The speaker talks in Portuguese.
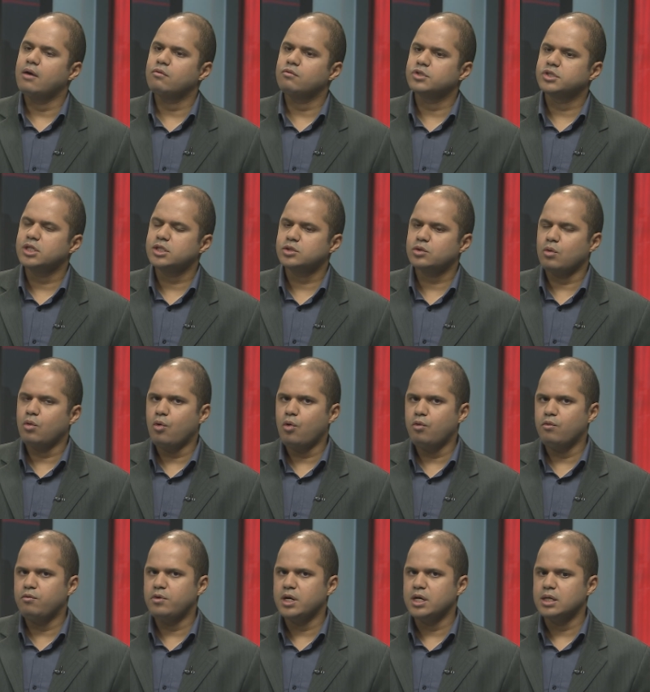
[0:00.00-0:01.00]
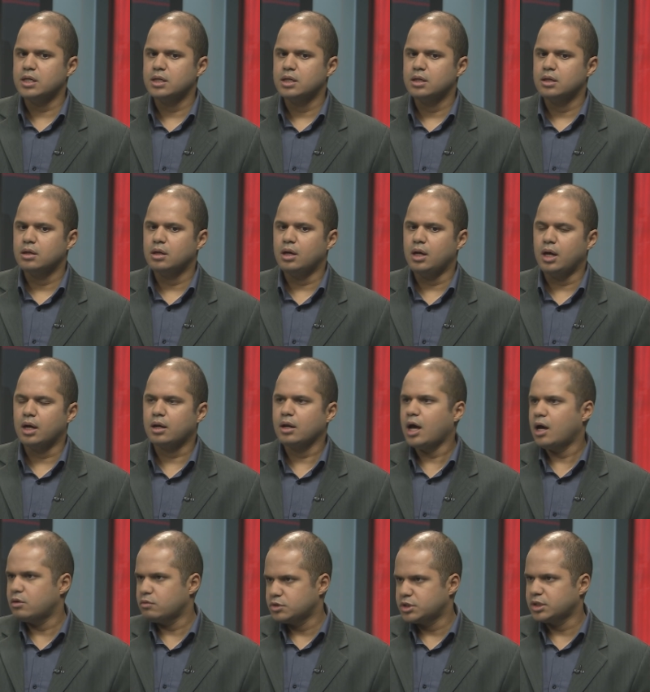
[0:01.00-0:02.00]
vocês ouvem, é,
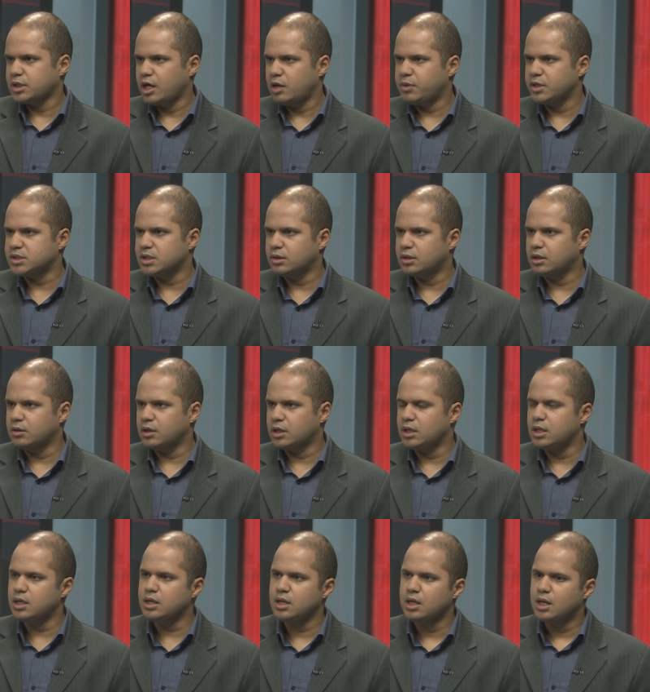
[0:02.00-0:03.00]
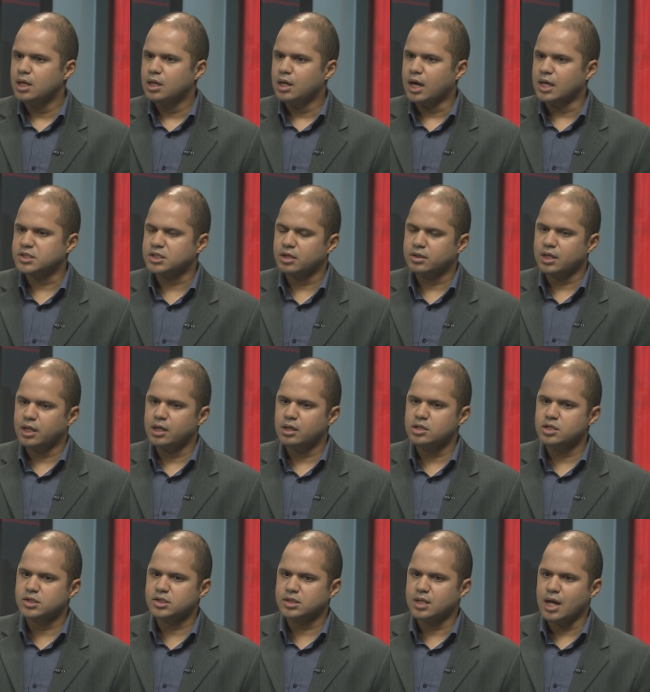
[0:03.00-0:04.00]
claro, você está representando aqui a Secretaria
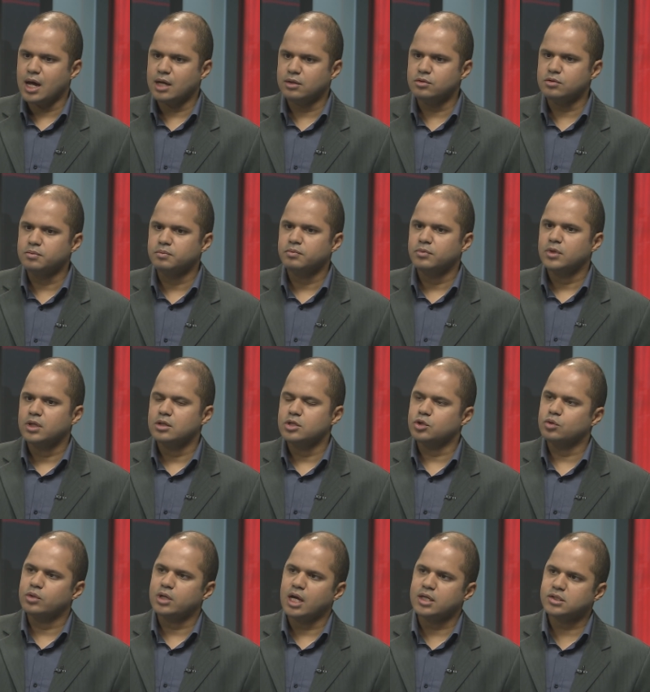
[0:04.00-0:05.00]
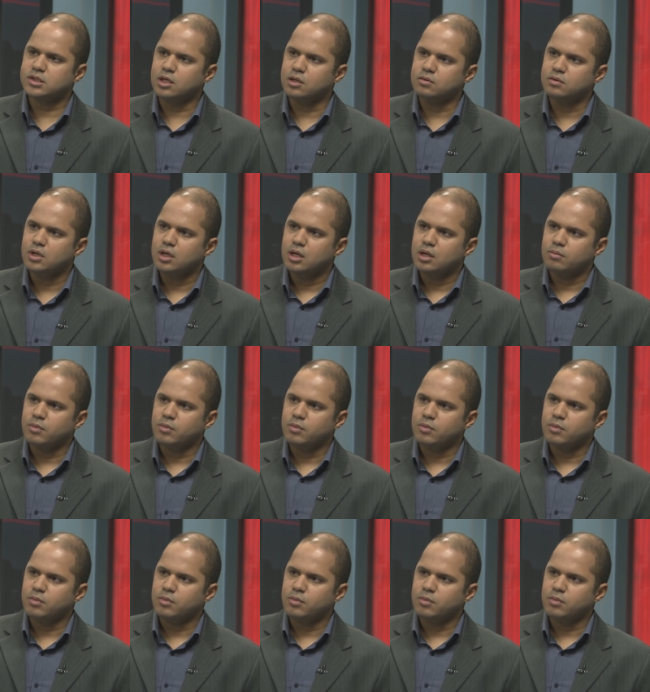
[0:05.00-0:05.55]
de Estado de Educação,